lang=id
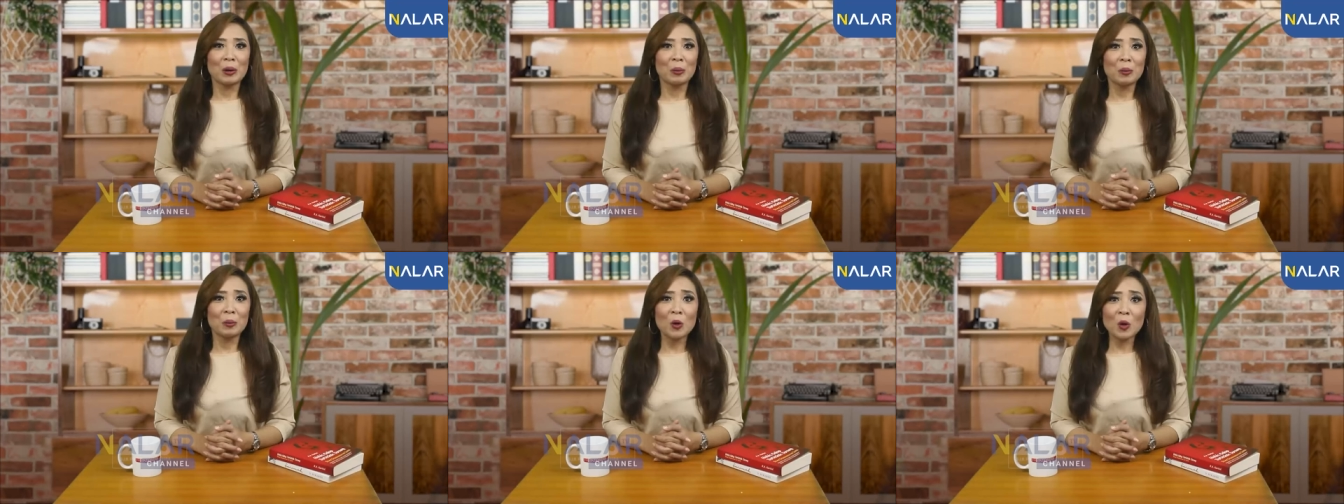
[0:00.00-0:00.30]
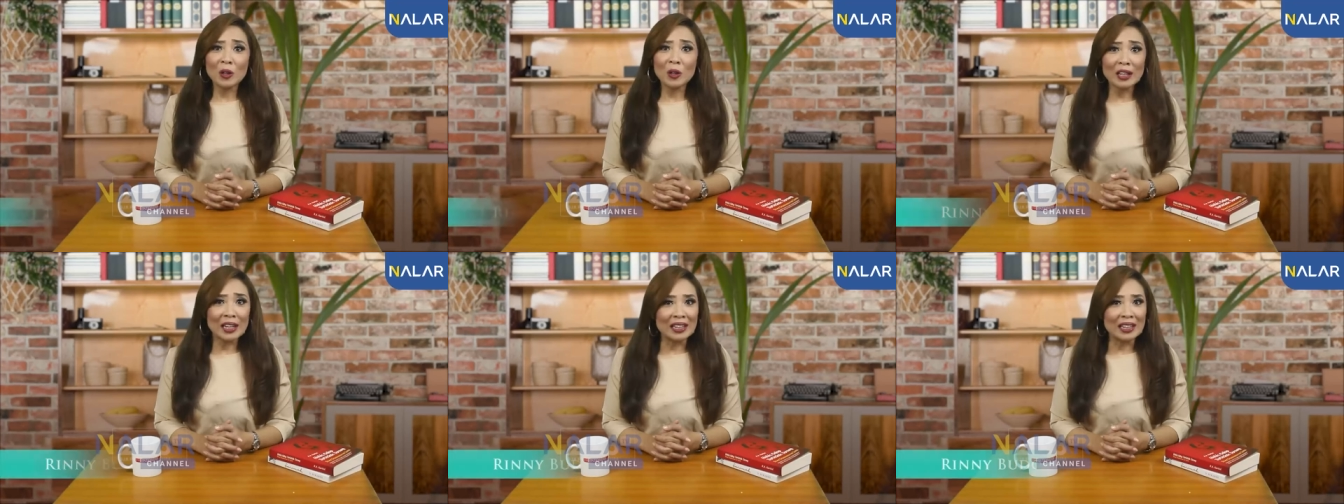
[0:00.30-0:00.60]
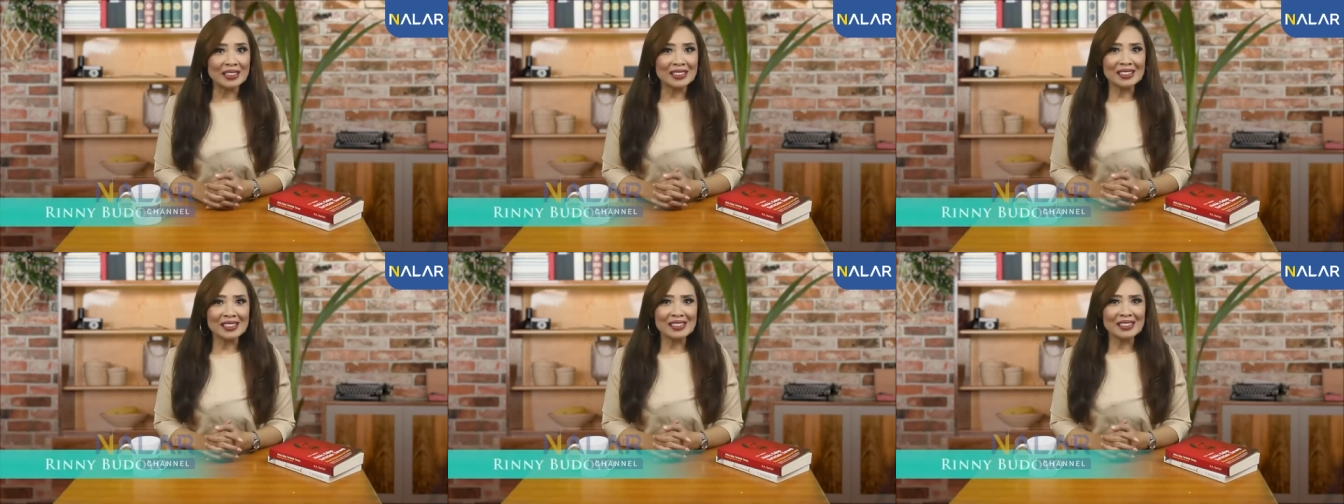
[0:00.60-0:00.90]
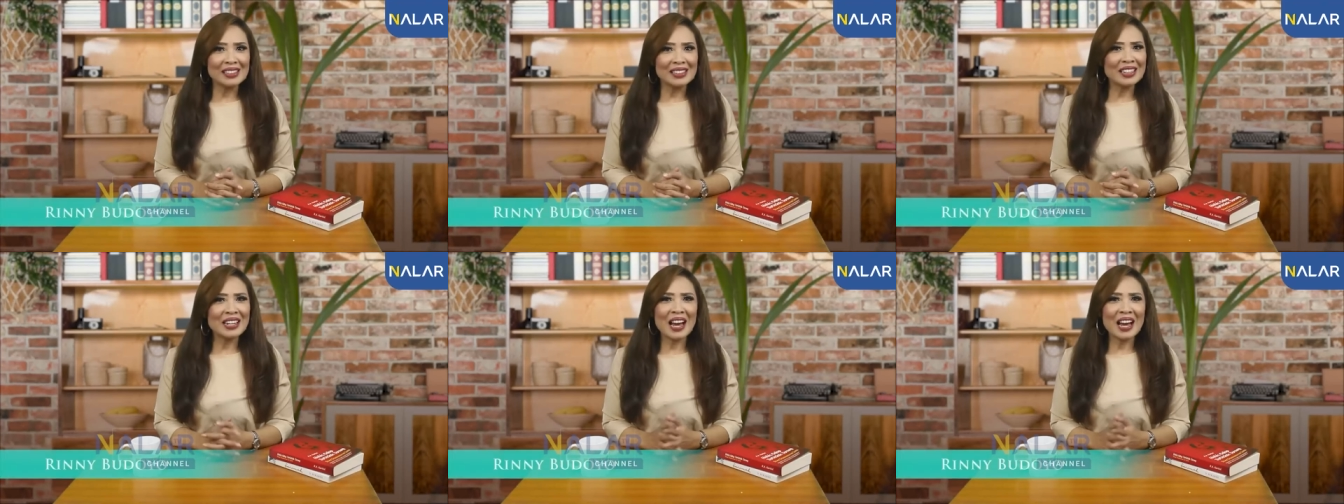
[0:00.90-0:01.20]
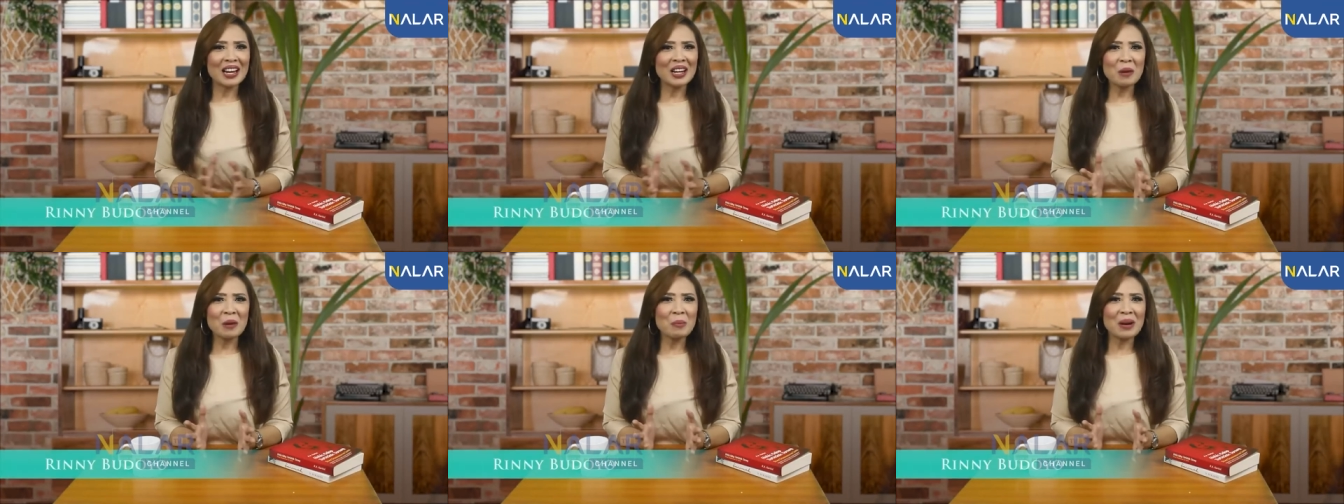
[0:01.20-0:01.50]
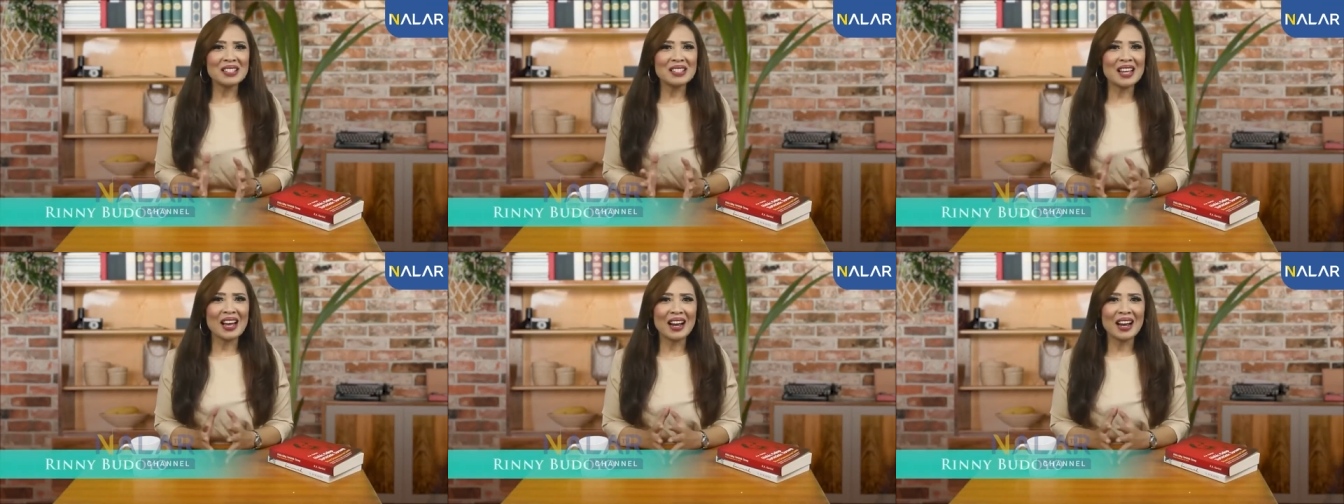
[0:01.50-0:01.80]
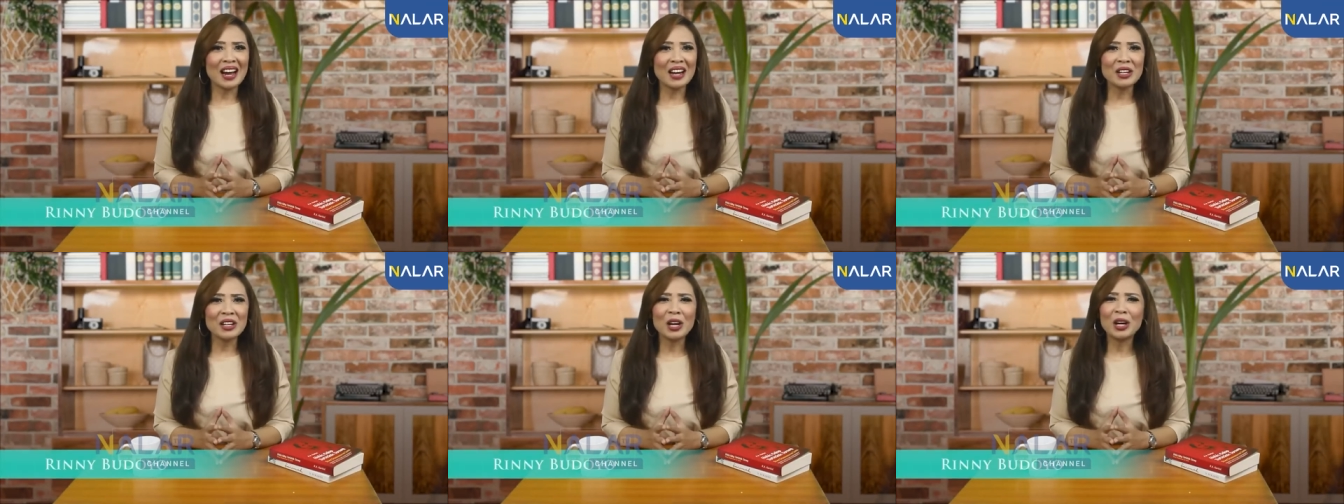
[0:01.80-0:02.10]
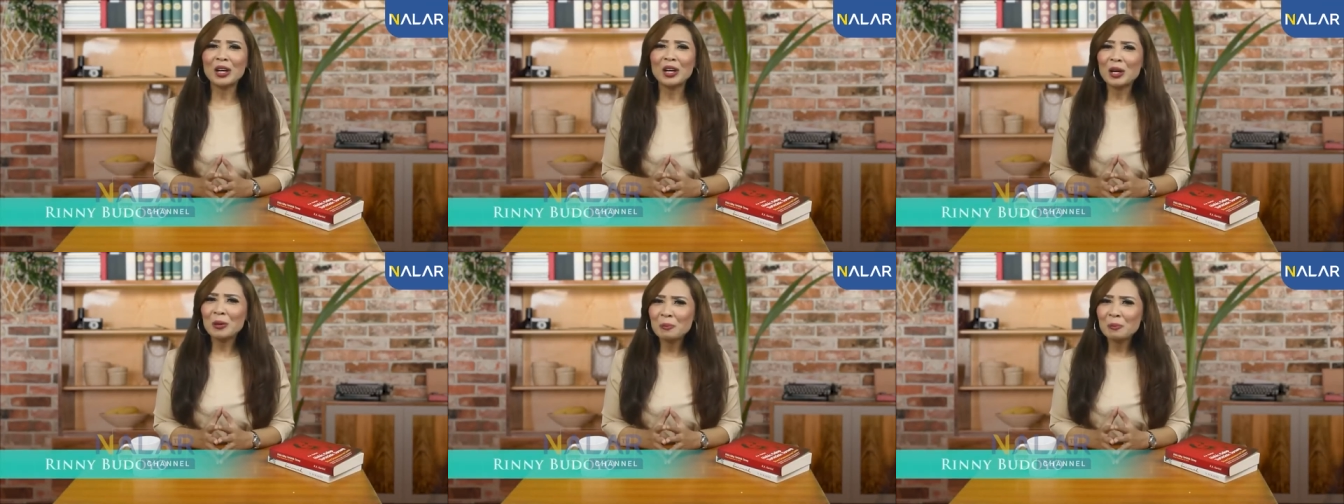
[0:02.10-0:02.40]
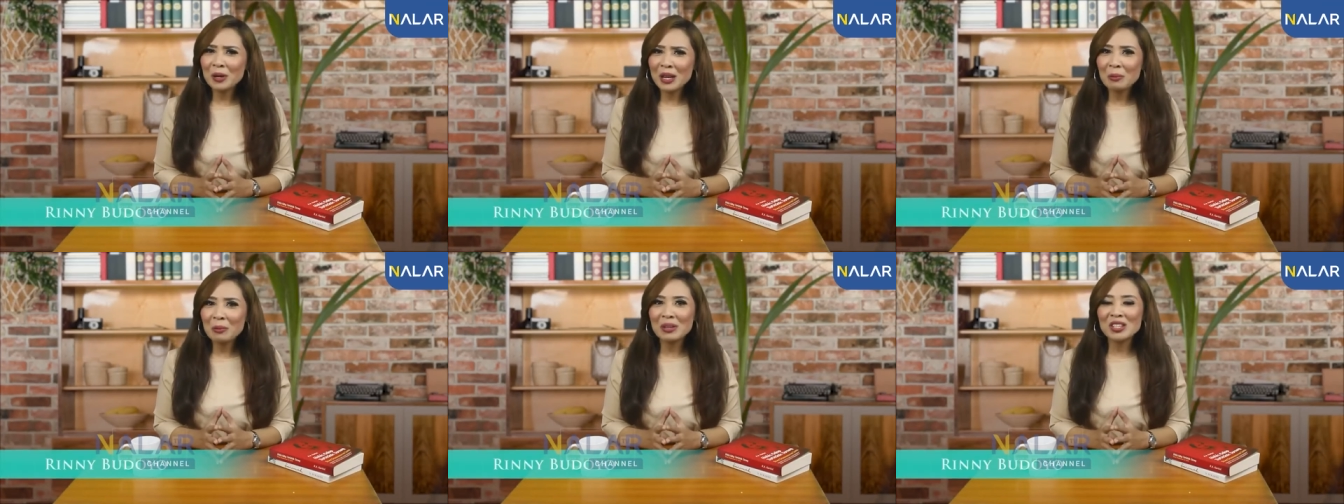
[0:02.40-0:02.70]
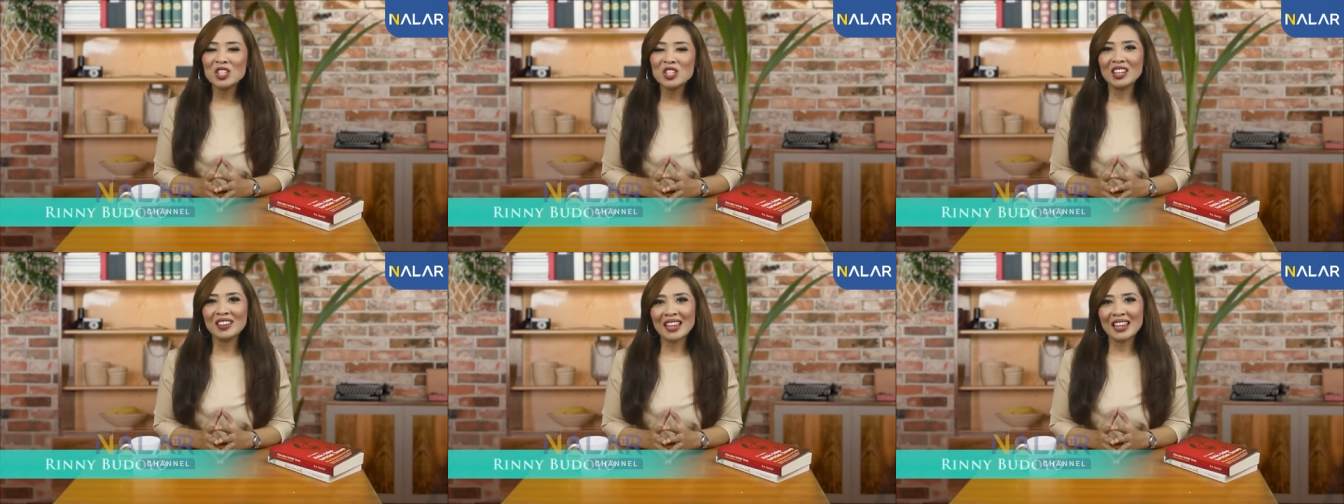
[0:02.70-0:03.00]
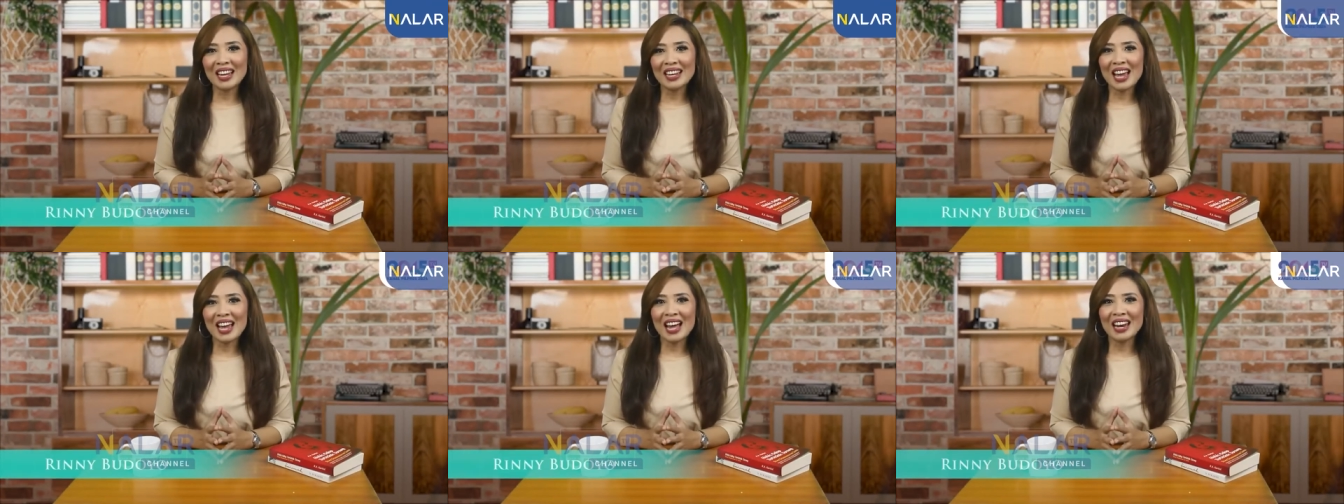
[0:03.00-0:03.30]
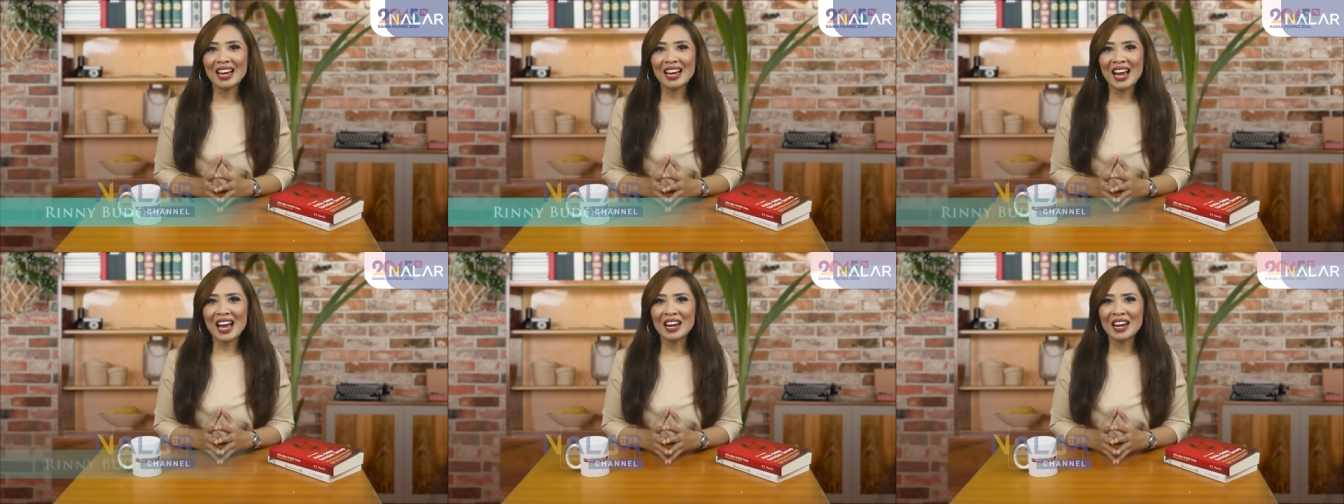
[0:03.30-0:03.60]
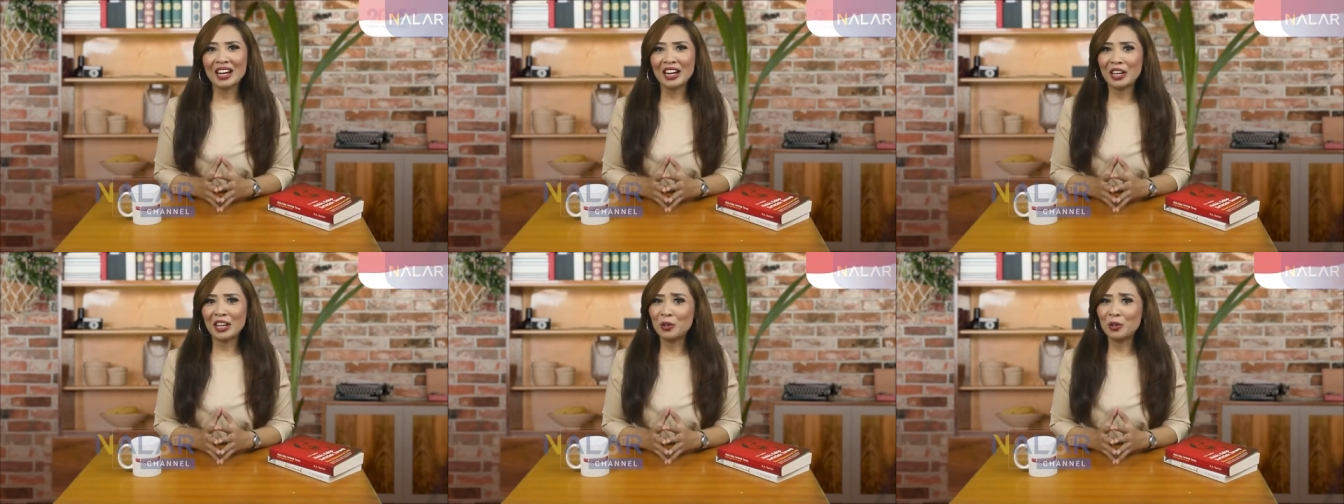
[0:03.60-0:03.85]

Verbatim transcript: Mungkin tidak ada pasangan yang lebih mencintai anak-anak